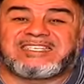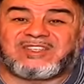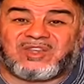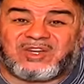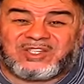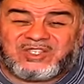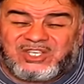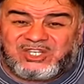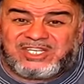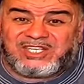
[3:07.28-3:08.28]

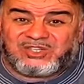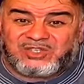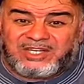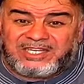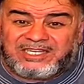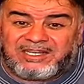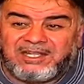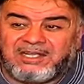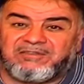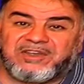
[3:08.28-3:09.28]
الاستراتيجي لإسرائيل
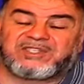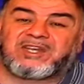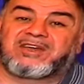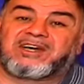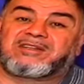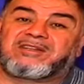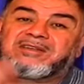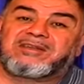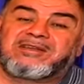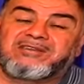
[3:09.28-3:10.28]
فسقط
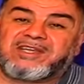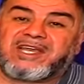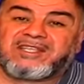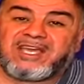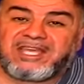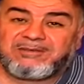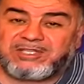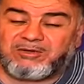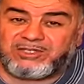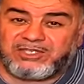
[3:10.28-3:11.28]
في أحداث
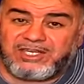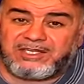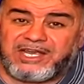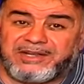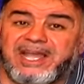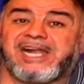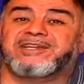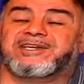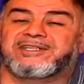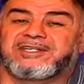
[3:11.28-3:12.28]
25
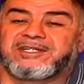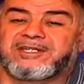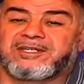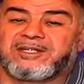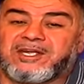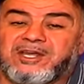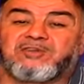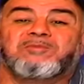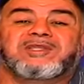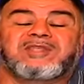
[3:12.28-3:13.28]
يناير
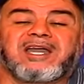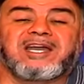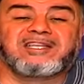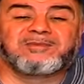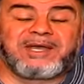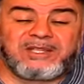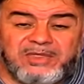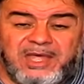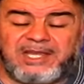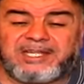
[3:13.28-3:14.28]
ثم انتقلت بعد
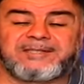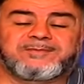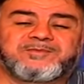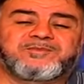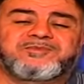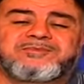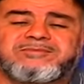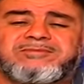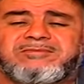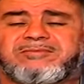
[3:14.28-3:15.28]
ذلك
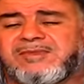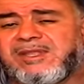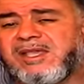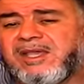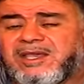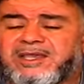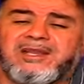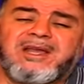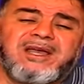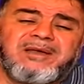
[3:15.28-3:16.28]

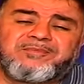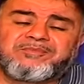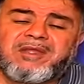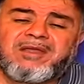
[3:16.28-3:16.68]
إلى